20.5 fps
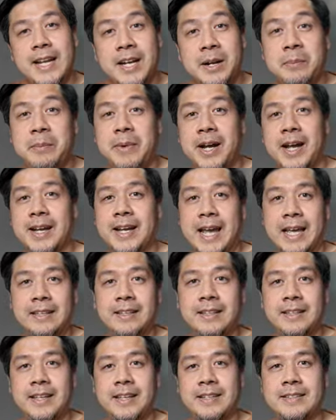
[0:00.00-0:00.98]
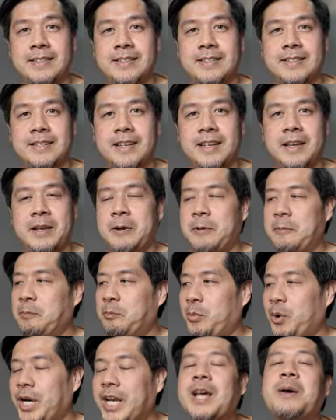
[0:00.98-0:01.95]
sila ng mga candidates,
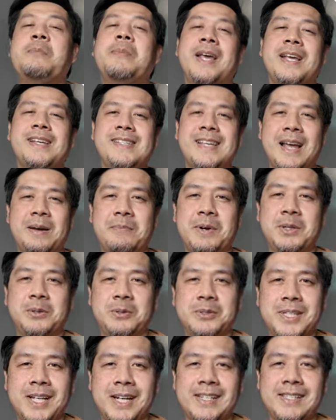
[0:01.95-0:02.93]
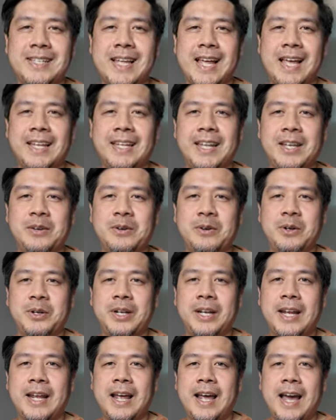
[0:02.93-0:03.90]
pwede kang maisama doon sa listahan na
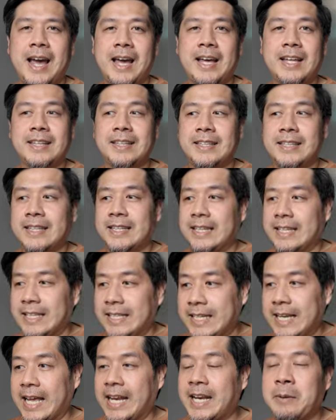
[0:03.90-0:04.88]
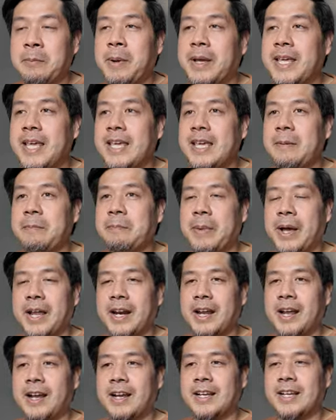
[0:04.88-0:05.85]
yon at yan ang magiging
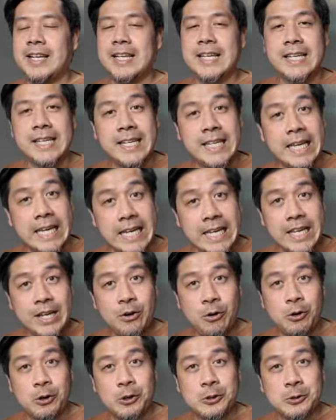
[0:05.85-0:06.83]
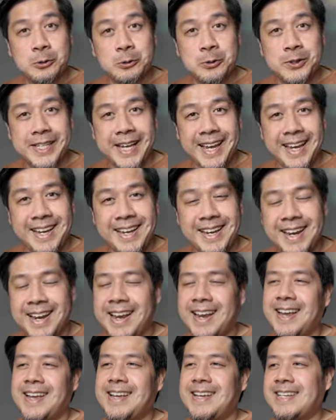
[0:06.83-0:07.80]
parang key or susi
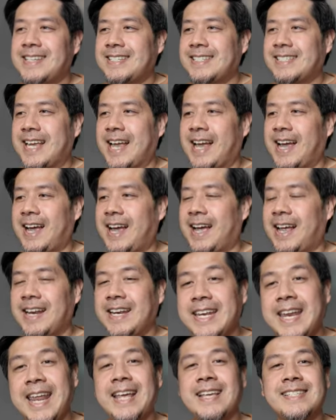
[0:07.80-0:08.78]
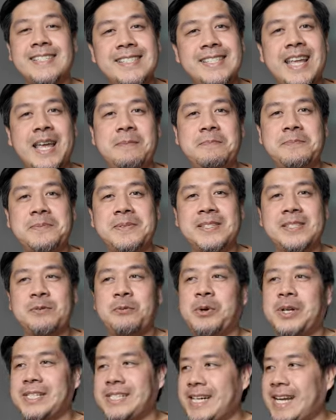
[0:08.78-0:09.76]
sa next steps
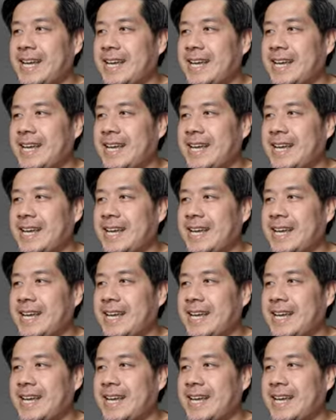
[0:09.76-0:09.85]
which